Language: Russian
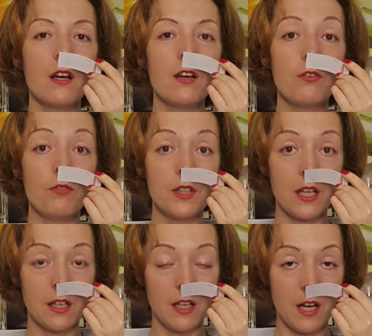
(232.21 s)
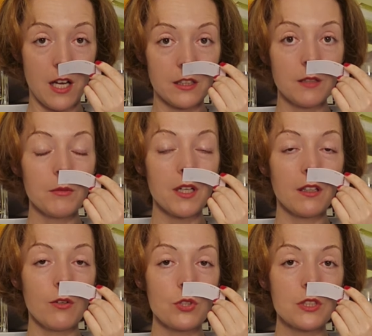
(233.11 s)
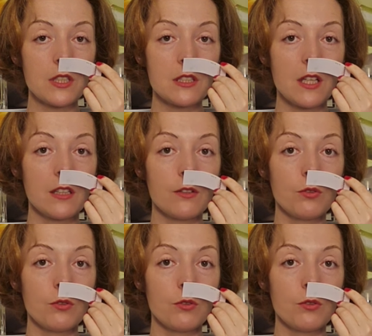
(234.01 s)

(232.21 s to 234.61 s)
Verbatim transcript: виноградом, как я уже сказала,